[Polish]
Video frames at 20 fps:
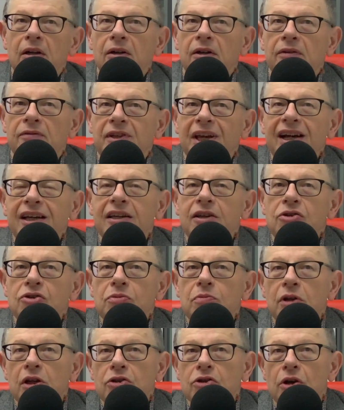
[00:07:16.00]
w jakiejś
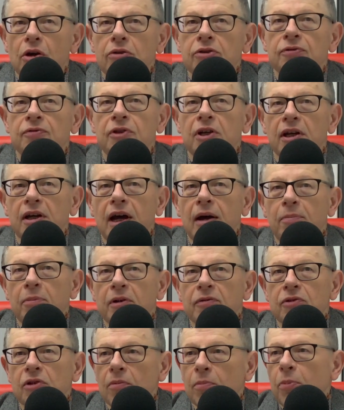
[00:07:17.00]
mierze otwiera
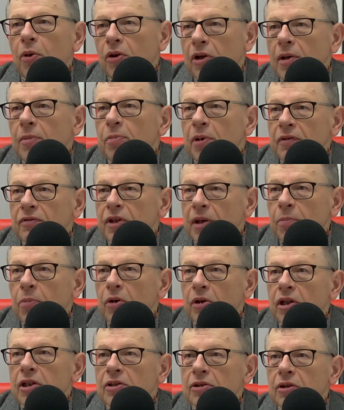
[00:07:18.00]
pewną pole, pewne
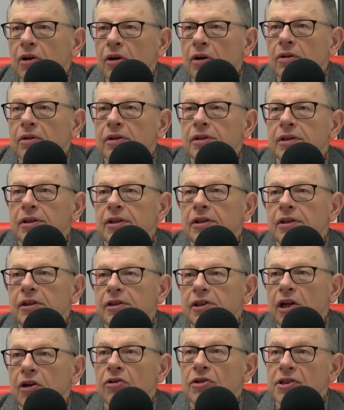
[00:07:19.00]
pole do e,
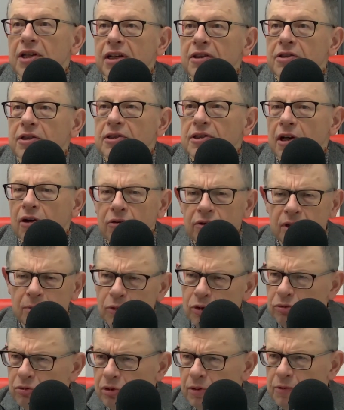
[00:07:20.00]
negocjacji mm. z mhm. Zachodem,
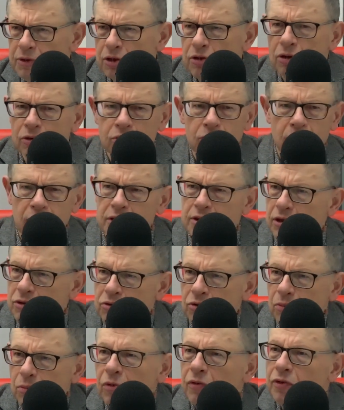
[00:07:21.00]
o, którym, o których
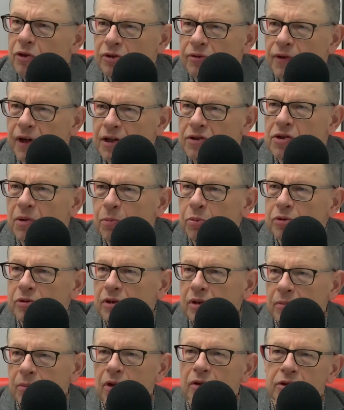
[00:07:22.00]
zresztą mówi otwarcie
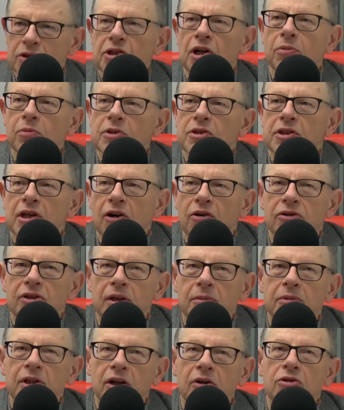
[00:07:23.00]
Putin, bo on chciałby z
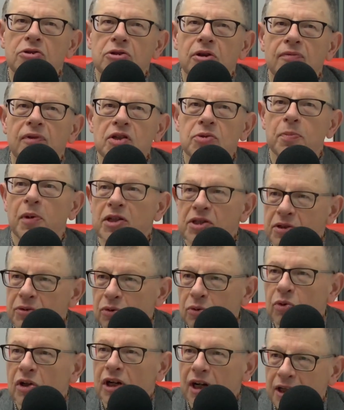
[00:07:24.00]
Zachodem negocjować bez
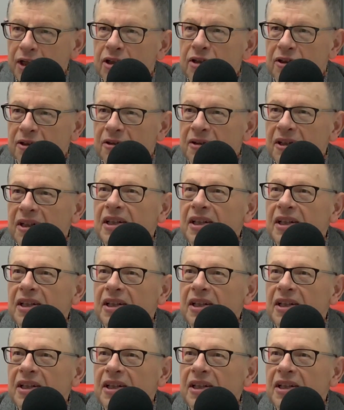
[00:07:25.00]
Ukrainy.